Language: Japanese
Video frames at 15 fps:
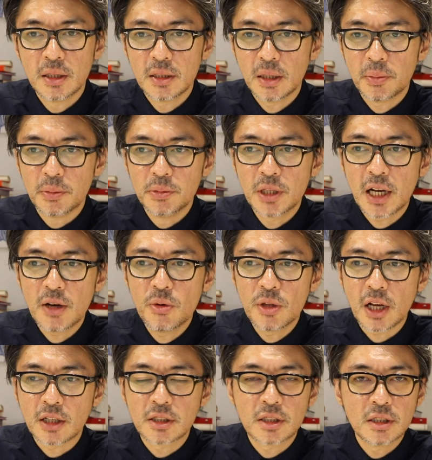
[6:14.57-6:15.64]
やっぱ無駄を
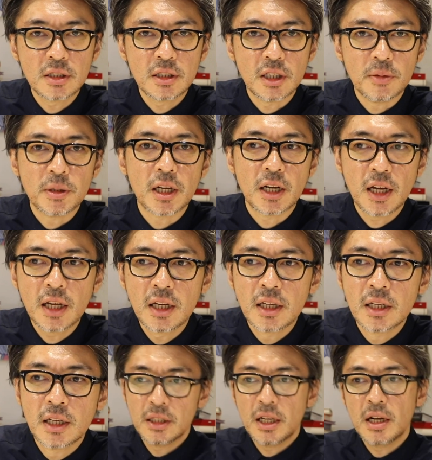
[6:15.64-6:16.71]
なくすっていう意味でね。
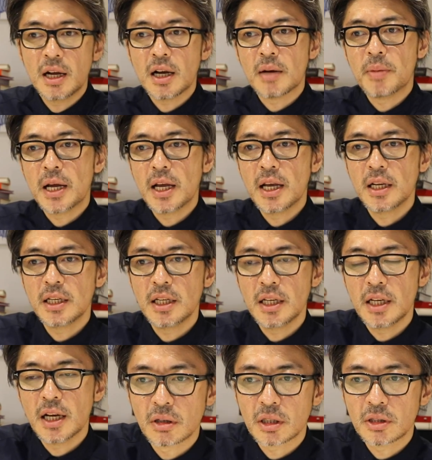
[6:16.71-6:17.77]
で、なんか前
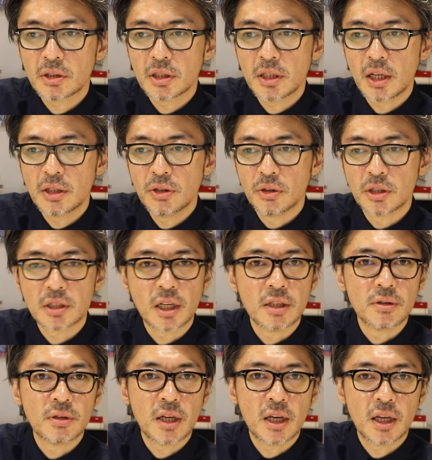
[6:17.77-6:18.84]
に菊池成吉さんの
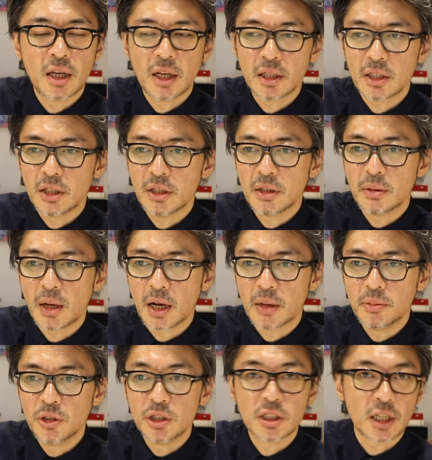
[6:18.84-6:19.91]
ねっていうなんか
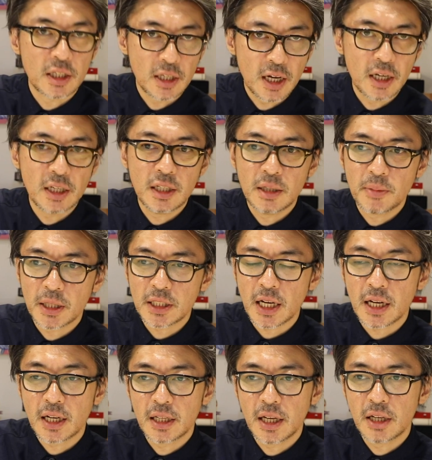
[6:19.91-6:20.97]
ミュージシャンであり、
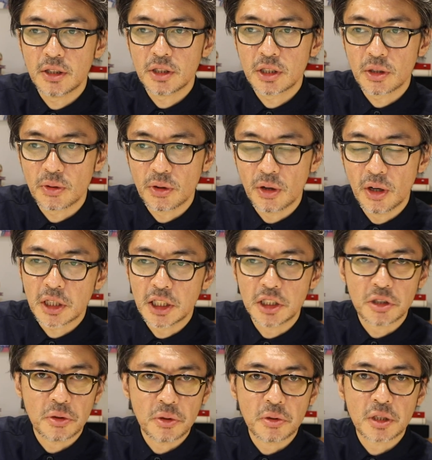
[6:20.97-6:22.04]
作家である人の記
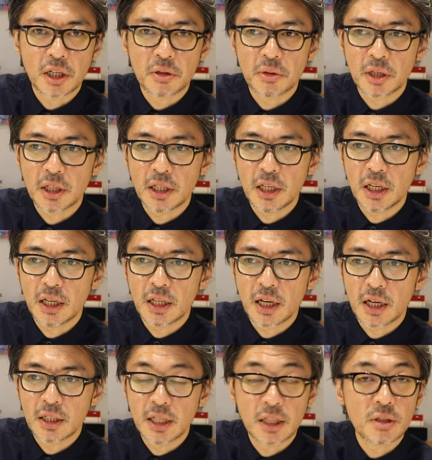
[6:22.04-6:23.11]
事を読んだ時に、なん
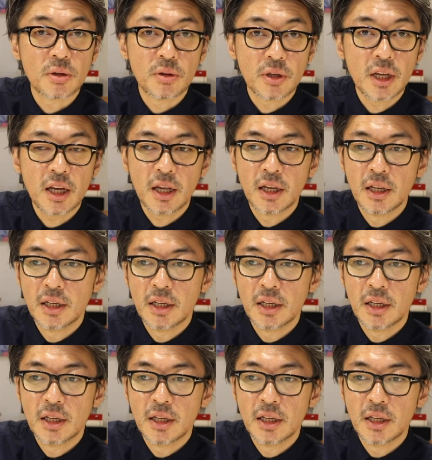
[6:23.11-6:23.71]
かネットのね、